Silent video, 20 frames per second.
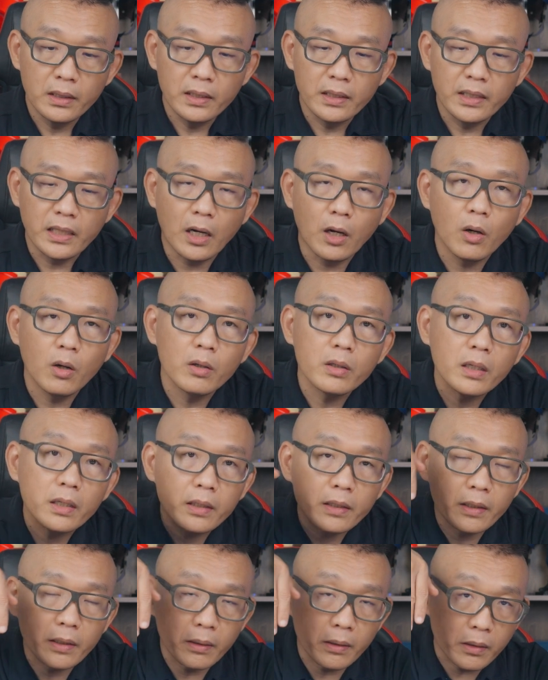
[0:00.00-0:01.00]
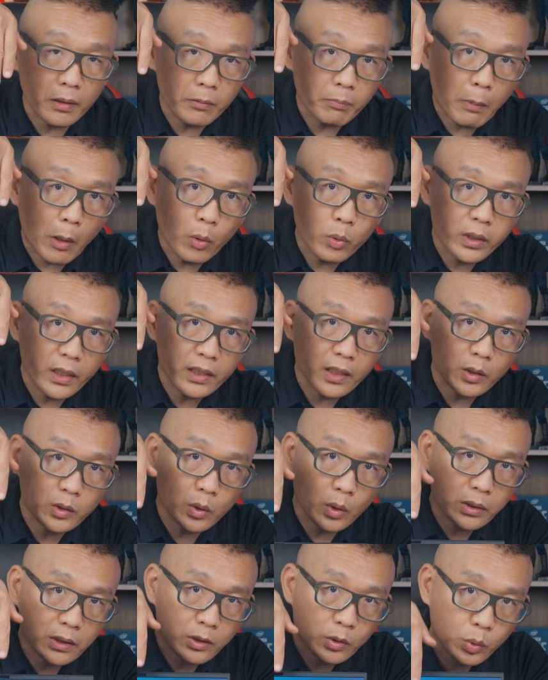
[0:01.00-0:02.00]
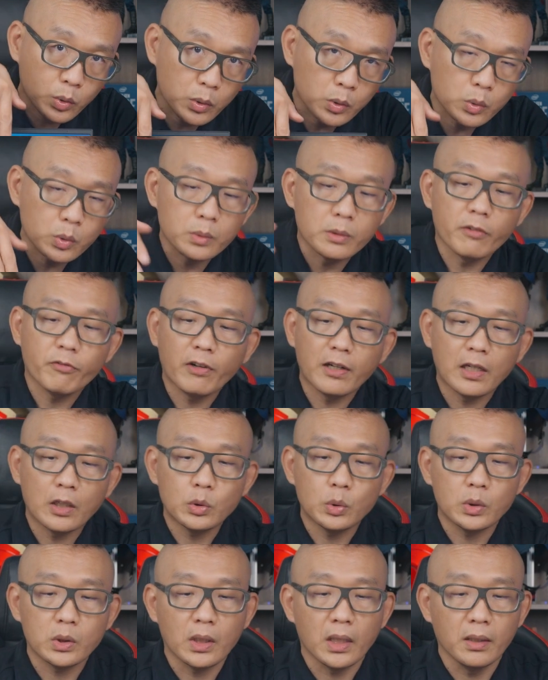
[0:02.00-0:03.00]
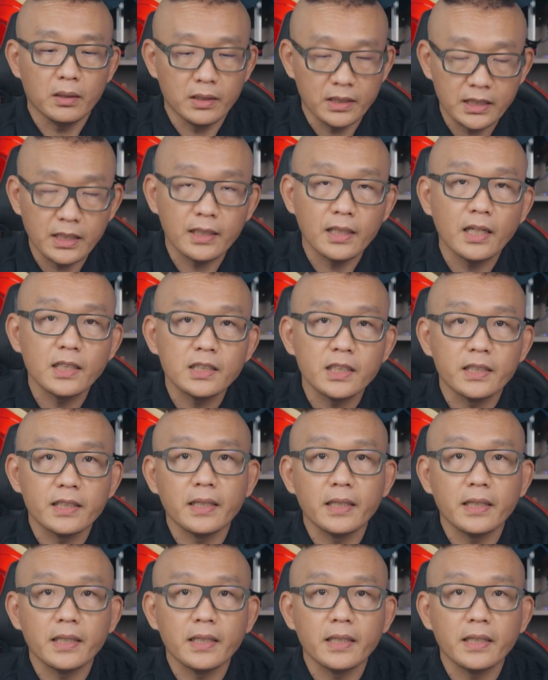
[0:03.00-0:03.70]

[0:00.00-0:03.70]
然后呢，你的保护贴到时候是顺顺的放下去就好，相当简